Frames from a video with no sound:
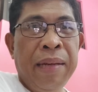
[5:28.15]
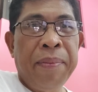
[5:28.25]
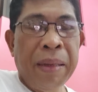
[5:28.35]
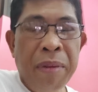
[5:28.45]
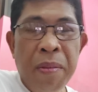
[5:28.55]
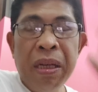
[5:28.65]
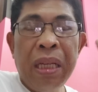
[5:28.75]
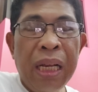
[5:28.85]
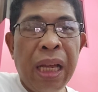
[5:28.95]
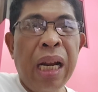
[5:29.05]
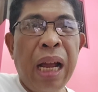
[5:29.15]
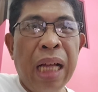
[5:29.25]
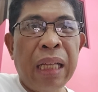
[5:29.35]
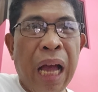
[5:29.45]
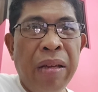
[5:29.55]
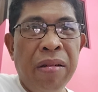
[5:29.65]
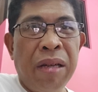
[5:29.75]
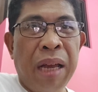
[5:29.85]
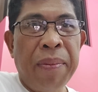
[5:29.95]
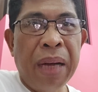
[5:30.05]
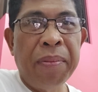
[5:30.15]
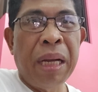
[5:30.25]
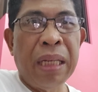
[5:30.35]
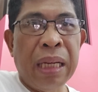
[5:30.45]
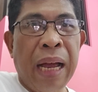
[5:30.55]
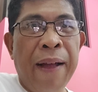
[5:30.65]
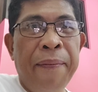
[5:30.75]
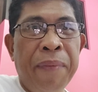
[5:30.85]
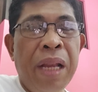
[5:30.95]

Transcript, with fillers: Pag bumisita na tayo sa ibang bansa,